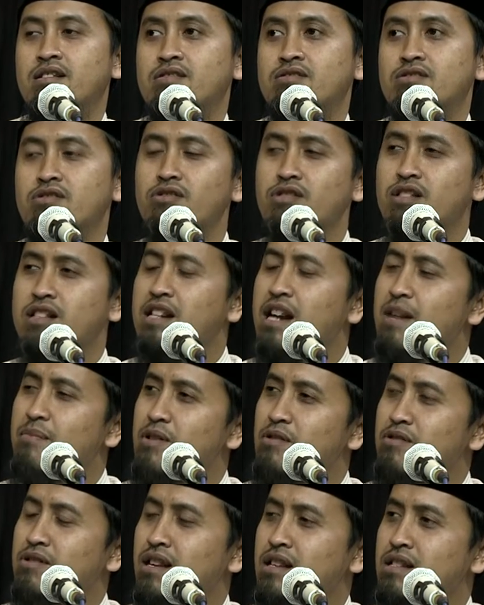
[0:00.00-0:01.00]
Terus
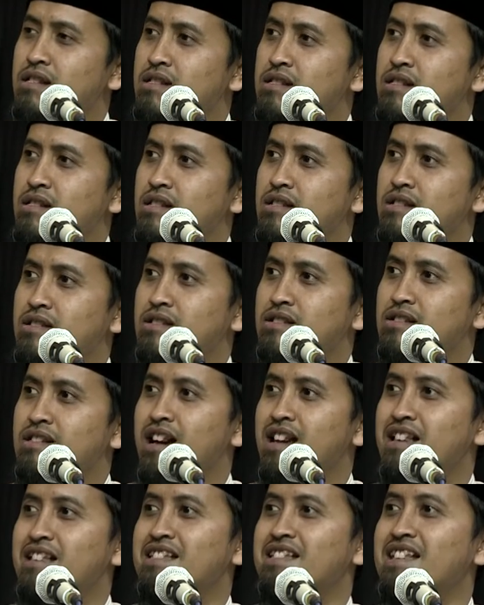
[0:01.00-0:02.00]
kenapa Ustadz?
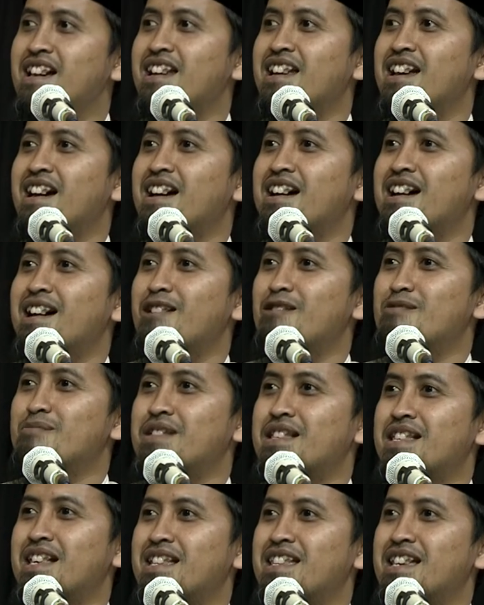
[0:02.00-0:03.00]
Ya iyalah, kalau
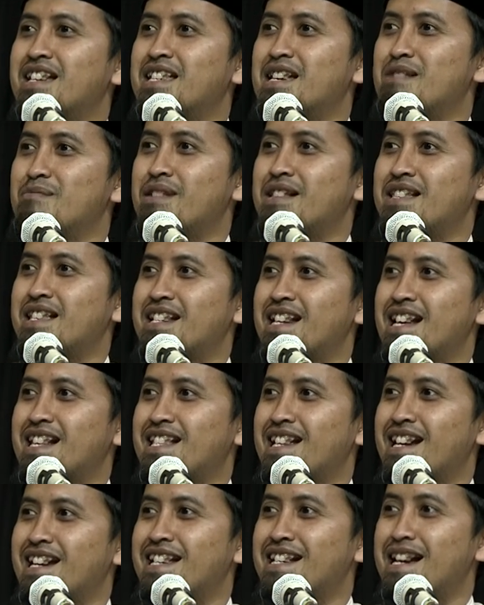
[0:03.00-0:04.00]
misalnya dia masih
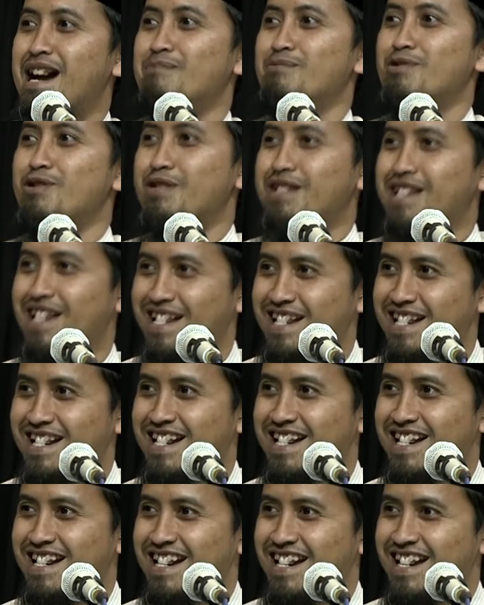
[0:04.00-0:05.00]
Nasrani nggak
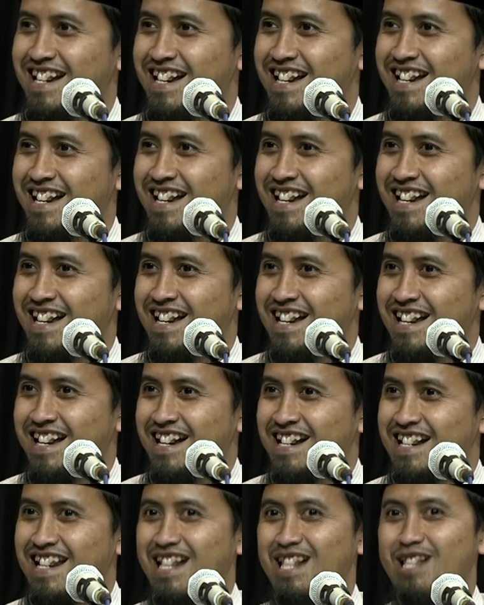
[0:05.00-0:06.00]
mungkin
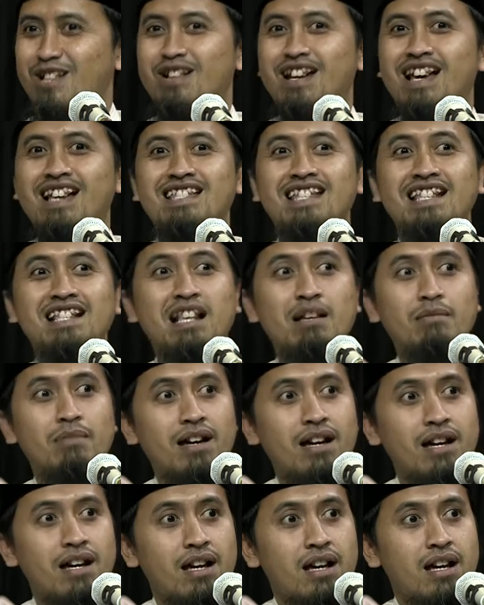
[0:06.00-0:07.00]
disolati sama
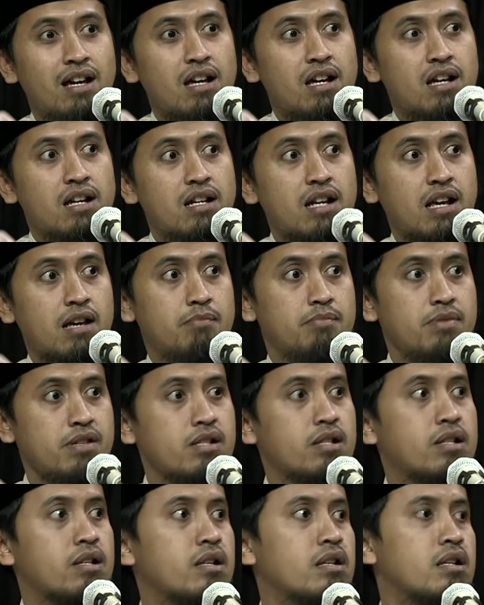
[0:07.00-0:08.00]
Nabi
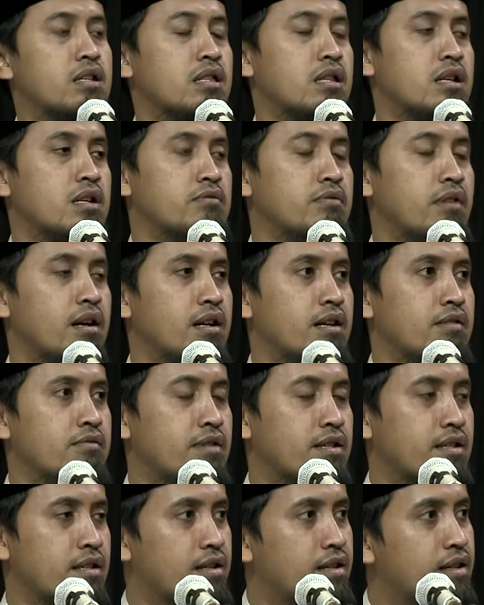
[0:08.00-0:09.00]
Shallallahu Alaihi
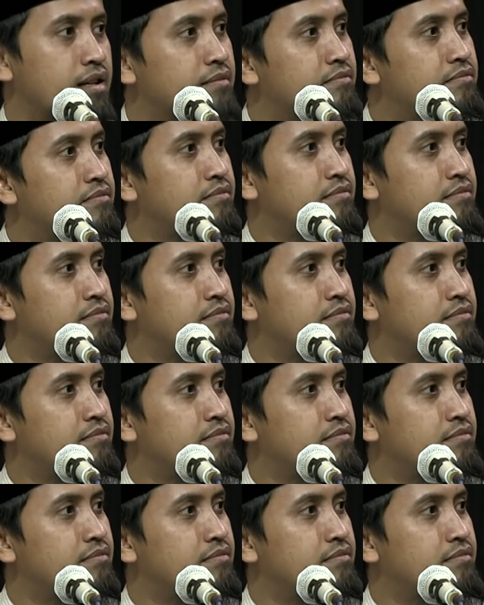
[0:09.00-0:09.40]
Wasallam.